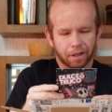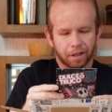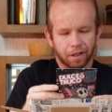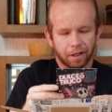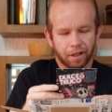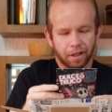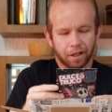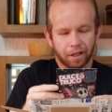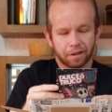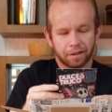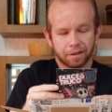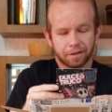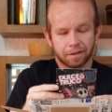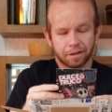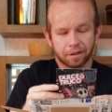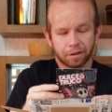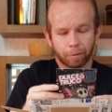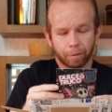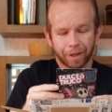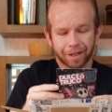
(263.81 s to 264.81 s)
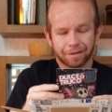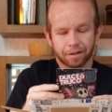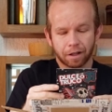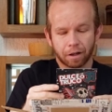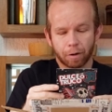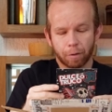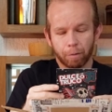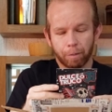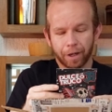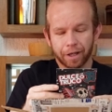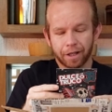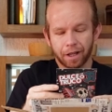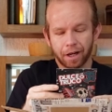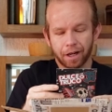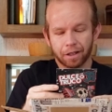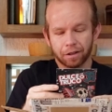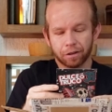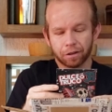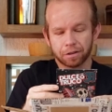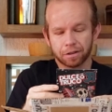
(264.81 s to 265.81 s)
Ah, distrito Max te acompaña
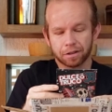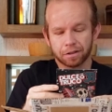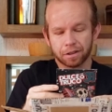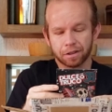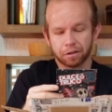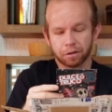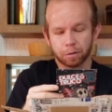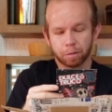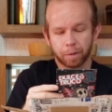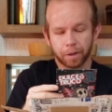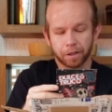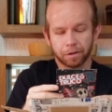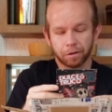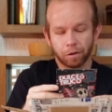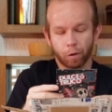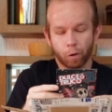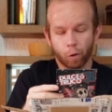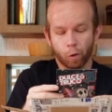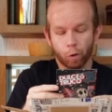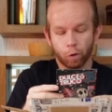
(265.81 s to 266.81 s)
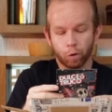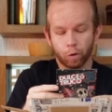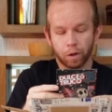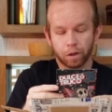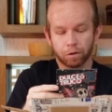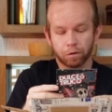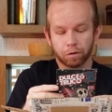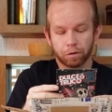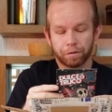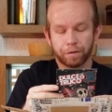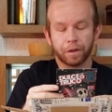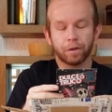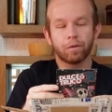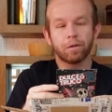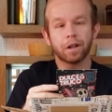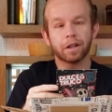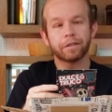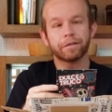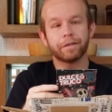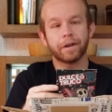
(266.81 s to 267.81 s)
las noches de suspenso junto a tus
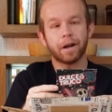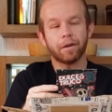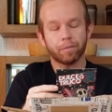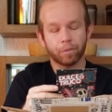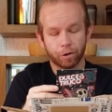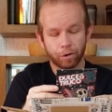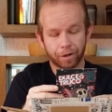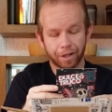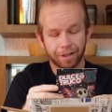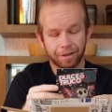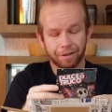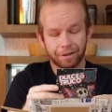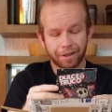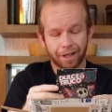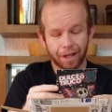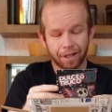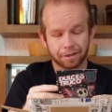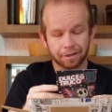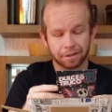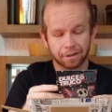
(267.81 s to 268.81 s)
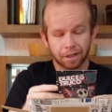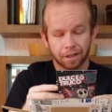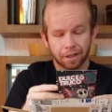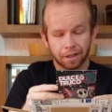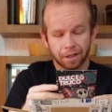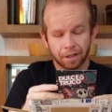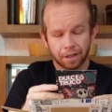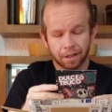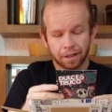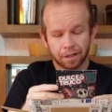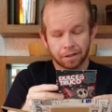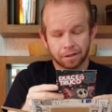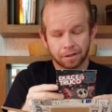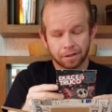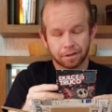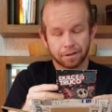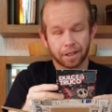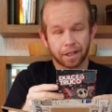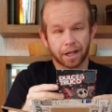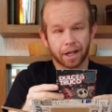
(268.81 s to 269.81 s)
figuras favoritas.
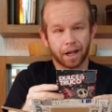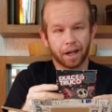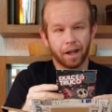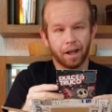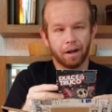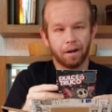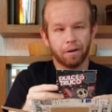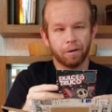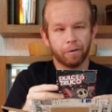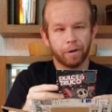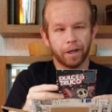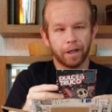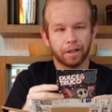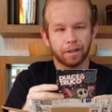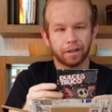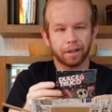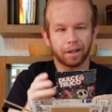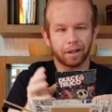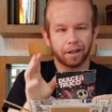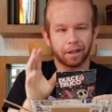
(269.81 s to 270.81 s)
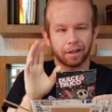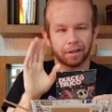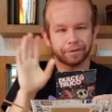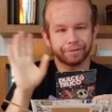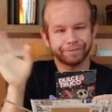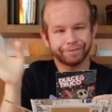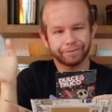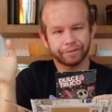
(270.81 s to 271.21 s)
Se acerca Halloween. Ah.